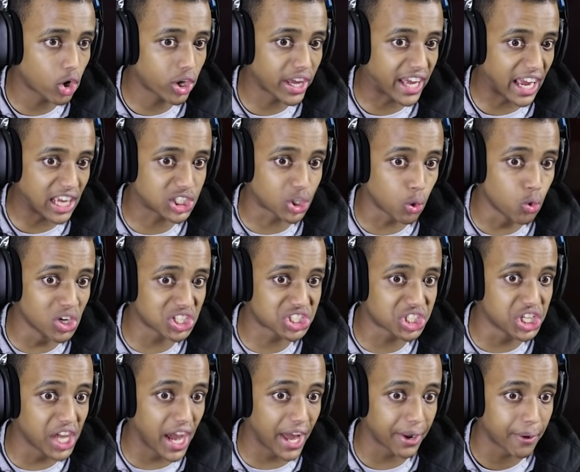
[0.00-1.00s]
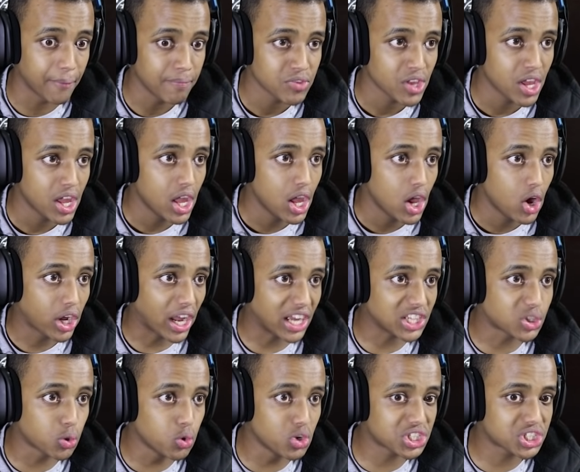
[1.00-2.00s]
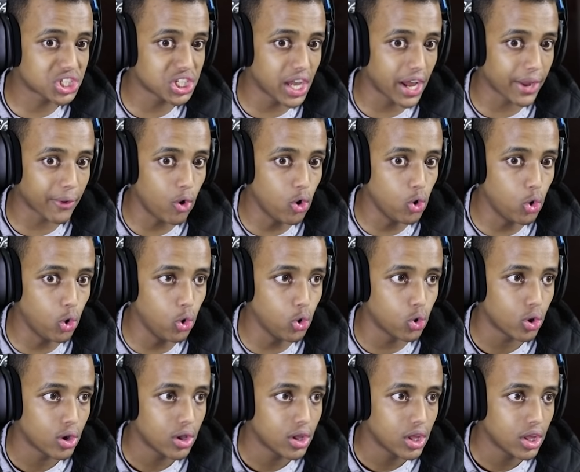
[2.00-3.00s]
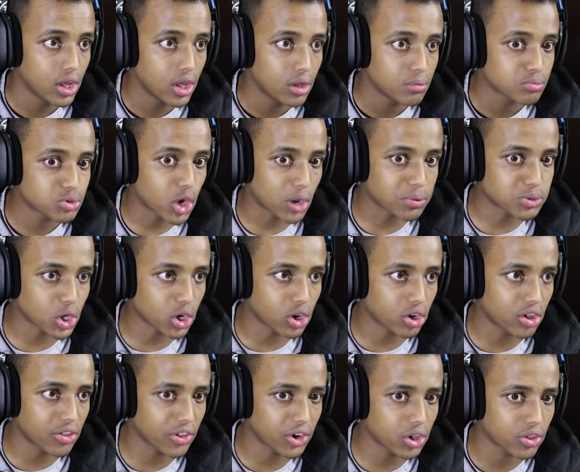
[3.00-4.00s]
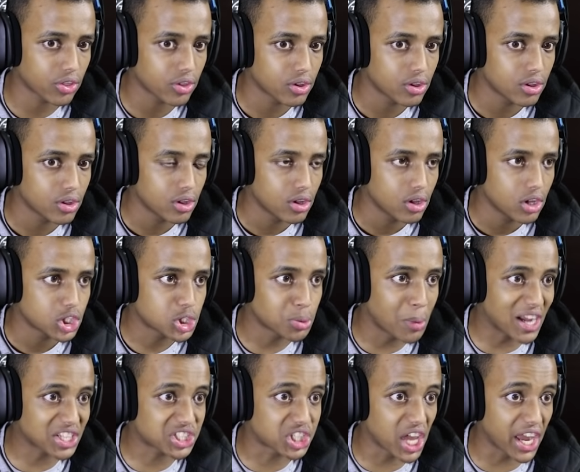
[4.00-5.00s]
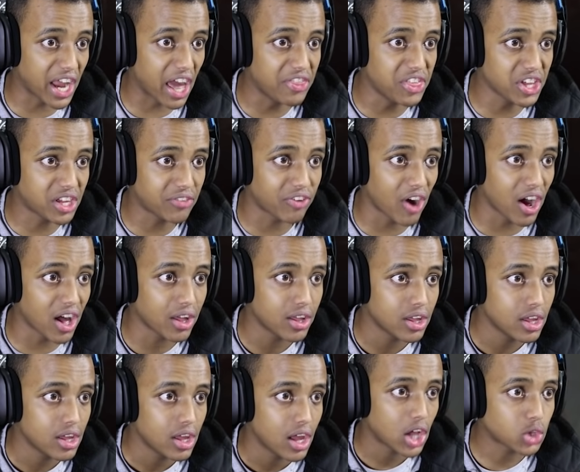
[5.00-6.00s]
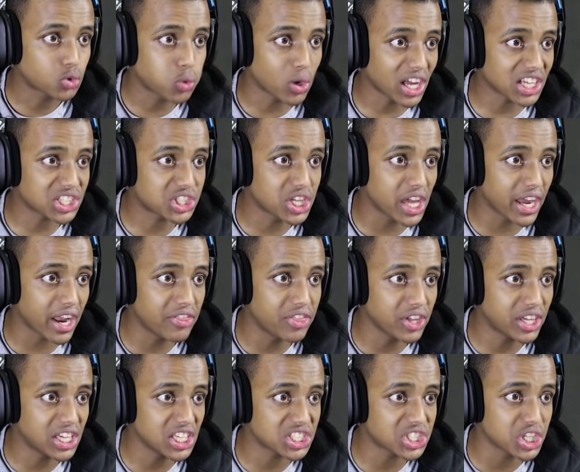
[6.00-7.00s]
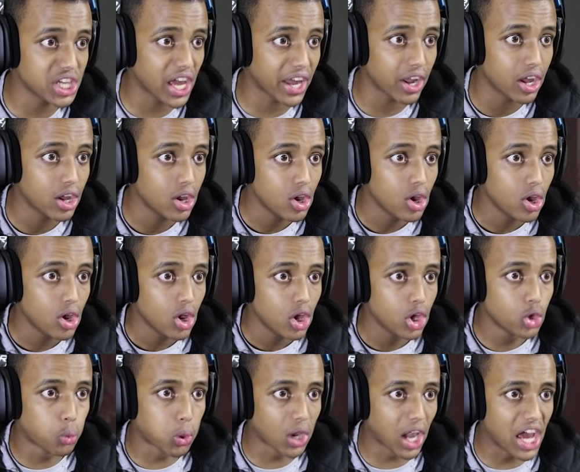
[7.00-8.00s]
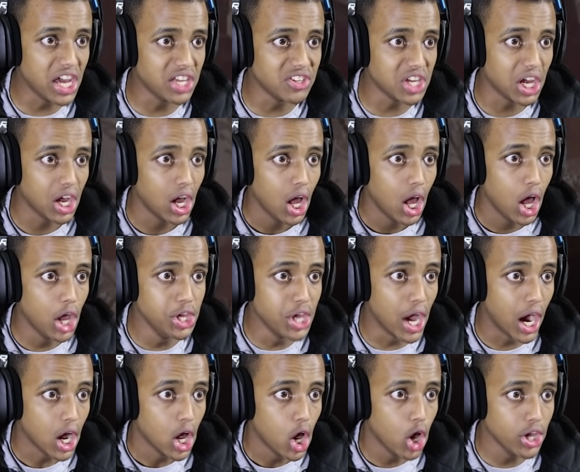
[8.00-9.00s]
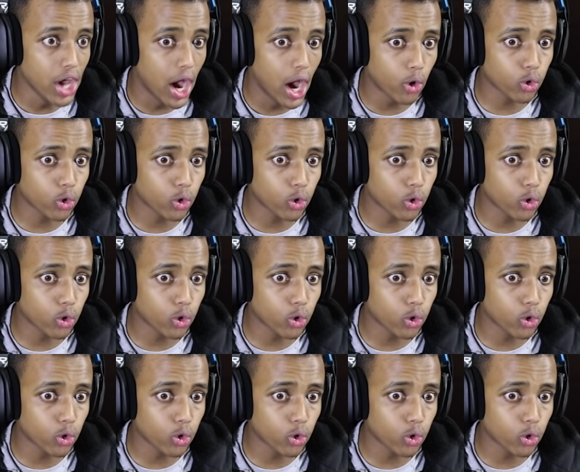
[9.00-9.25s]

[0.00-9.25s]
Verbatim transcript: اوكي قاعد يسوون السياره قاعد يسوون السياره حلو حلو بسرعه بسرعه اركض اركض جماعه السياره هذيك فا اتوقع السياره هذيك هي السياره اي والله هي هي هي